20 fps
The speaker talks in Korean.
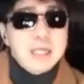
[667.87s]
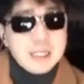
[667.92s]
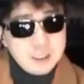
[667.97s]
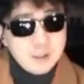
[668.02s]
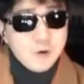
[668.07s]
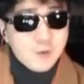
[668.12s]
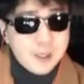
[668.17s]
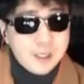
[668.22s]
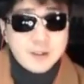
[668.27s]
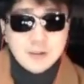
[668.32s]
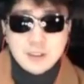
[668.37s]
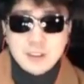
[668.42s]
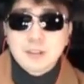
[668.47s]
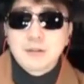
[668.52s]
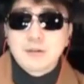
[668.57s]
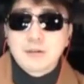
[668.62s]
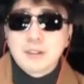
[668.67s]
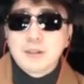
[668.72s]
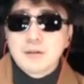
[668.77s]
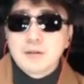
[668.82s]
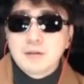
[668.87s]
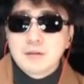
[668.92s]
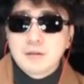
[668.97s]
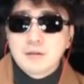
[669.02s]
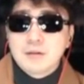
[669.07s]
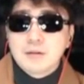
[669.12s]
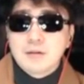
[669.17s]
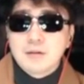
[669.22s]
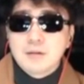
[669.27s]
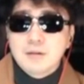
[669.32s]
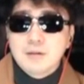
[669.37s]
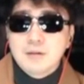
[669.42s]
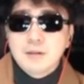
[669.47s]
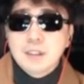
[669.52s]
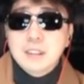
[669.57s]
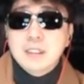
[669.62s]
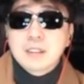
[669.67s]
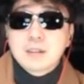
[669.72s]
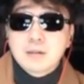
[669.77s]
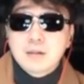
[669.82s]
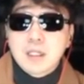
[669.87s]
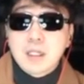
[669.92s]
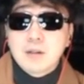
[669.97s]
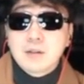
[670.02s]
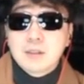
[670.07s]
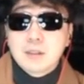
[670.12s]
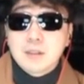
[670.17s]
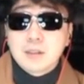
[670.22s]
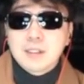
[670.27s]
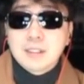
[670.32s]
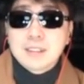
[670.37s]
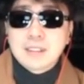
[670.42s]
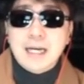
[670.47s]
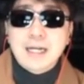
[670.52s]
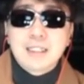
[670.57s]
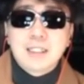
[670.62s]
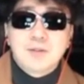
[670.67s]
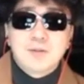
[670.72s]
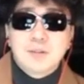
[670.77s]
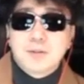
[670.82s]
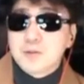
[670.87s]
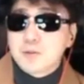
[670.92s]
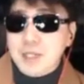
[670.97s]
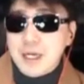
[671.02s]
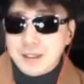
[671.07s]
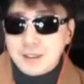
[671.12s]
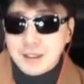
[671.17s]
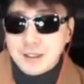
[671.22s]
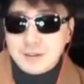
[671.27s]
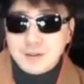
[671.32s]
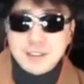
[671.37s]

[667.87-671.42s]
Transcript: 사실로 밝혀진 거예요. 그런데 이거를 장제원 측은 좀 다르게